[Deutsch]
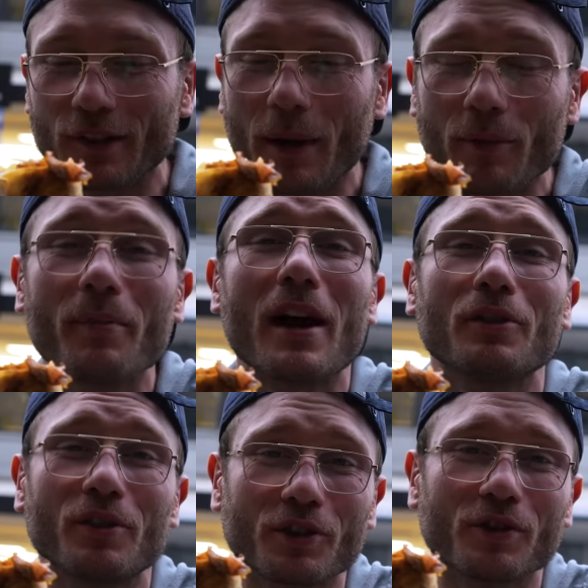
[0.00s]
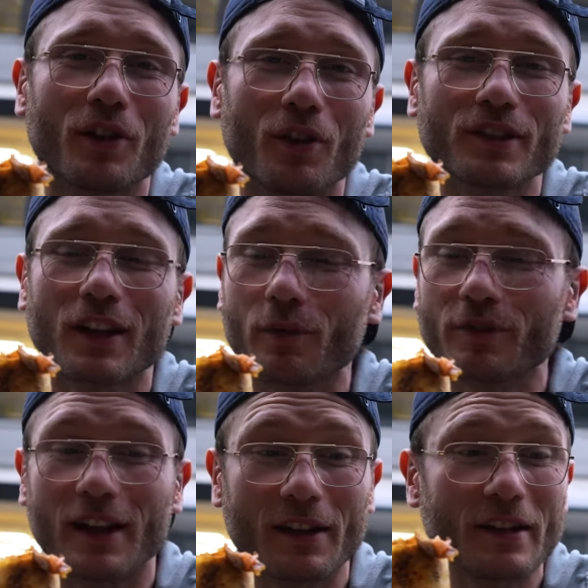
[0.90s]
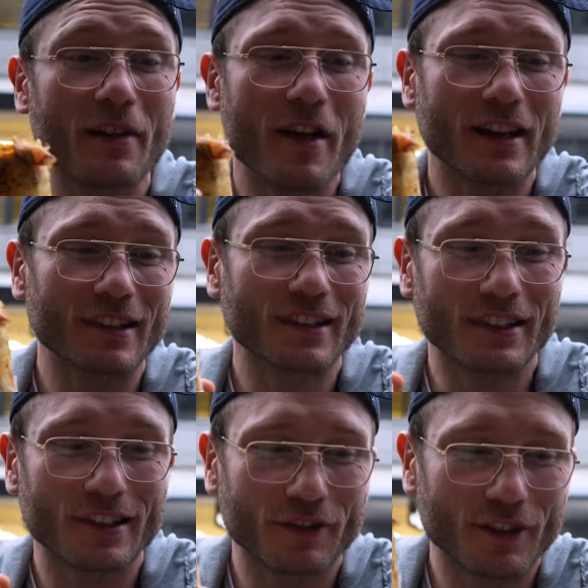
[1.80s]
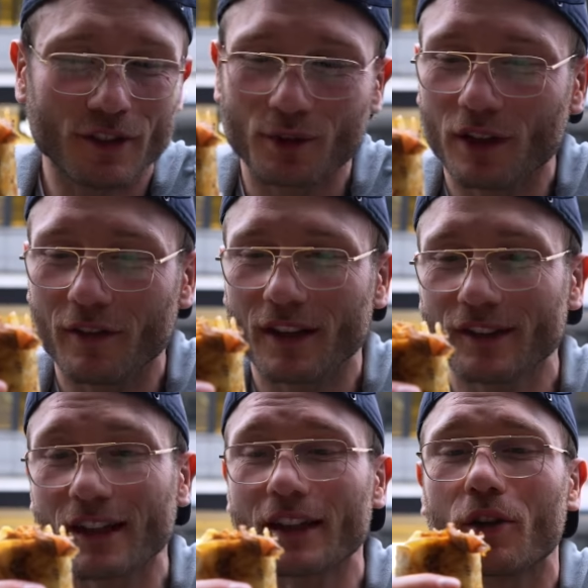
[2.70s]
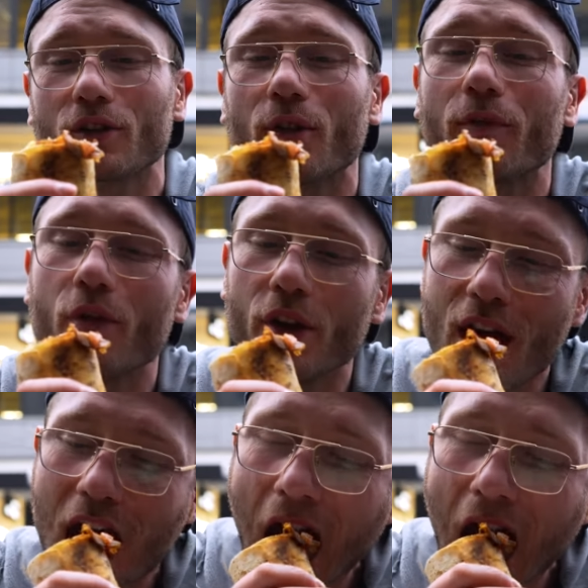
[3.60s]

Wenn es beim normalen Döner schon raustropft, dann, dann wäre das nicht der saftigste Döner, wenn es da nicht raustropfen würde.